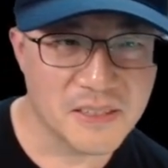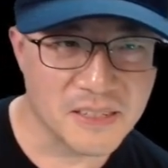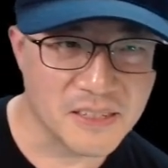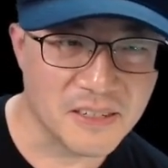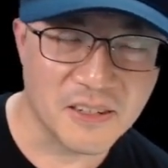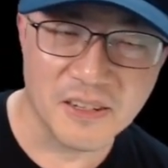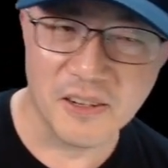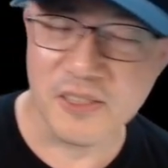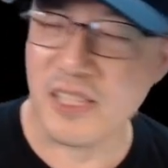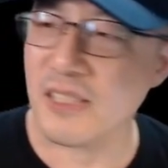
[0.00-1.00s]
그 음.
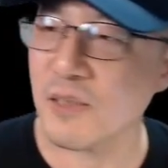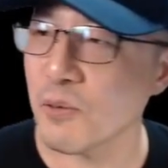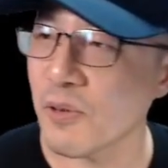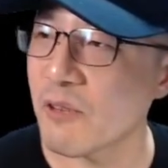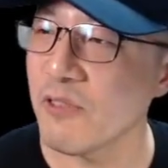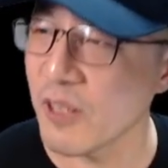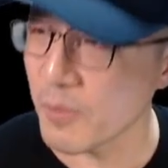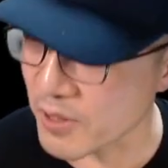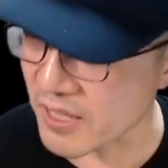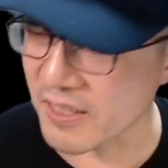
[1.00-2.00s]
어세스토와
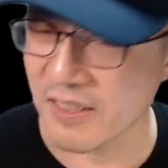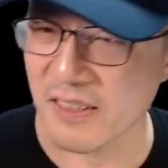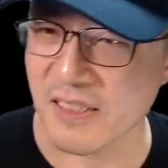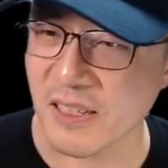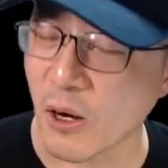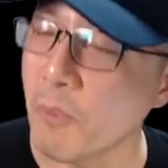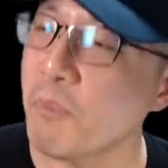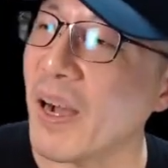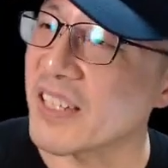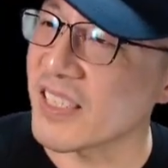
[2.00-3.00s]
훑어보기. 그렇
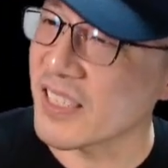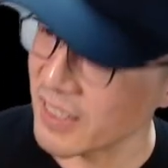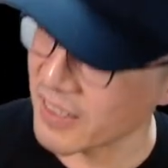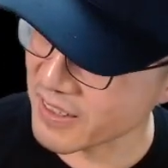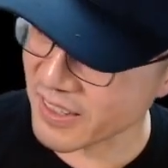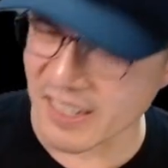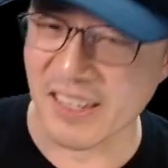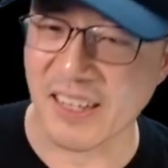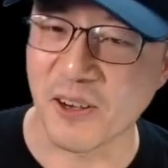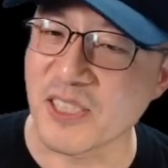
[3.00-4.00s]
언박싱.
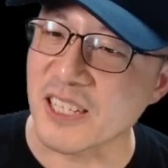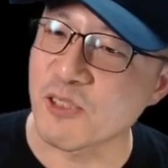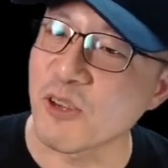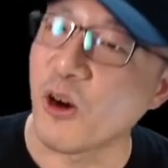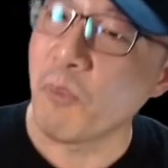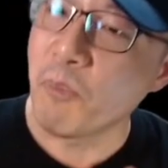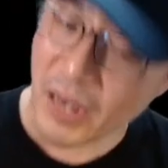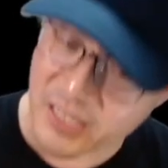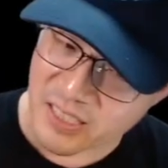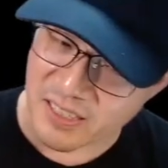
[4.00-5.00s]
어세스토 언박싱.
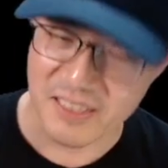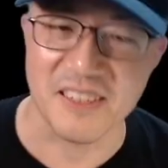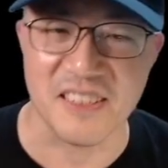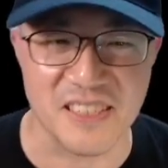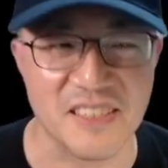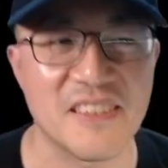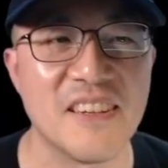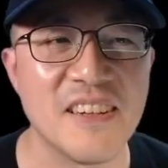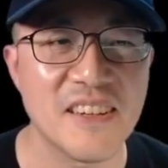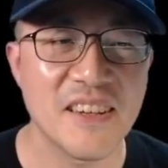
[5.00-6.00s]
언박싱. 그렇죠.
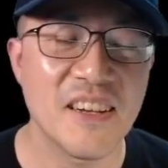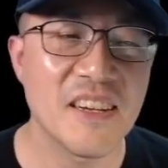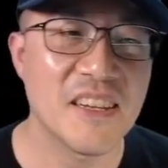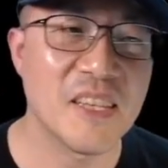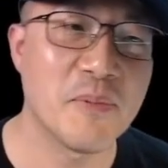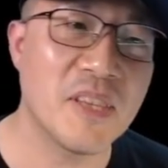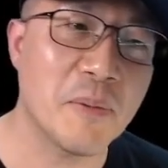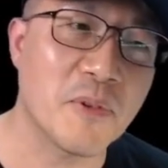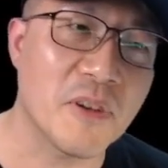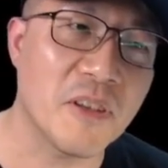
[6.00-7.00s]
이번에
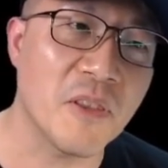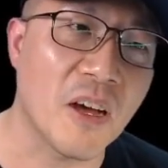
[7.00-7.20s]
볼건